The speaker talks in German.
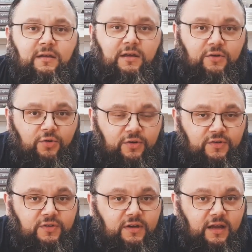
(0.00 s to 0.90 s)
Ihr
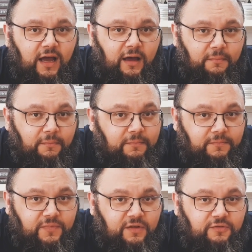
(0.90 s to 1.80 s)
könnt am
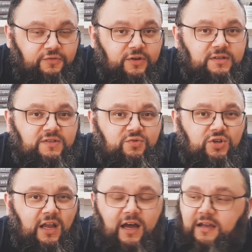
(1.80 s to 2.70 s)
vierten
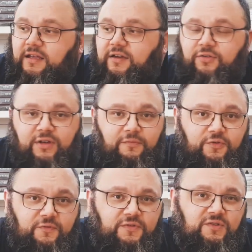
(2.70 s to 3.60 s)
zuschlagen, ihr könnt am
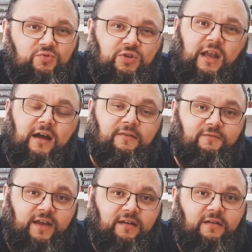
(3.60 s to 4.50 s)
fünften zuschlagen.
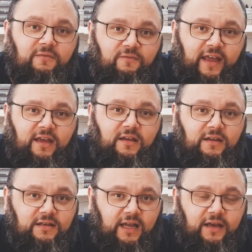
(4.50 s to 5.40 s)
Wenn weg,
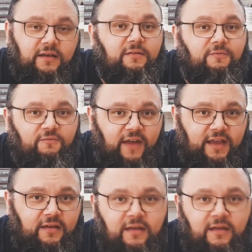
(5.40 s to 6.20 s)
dann weg.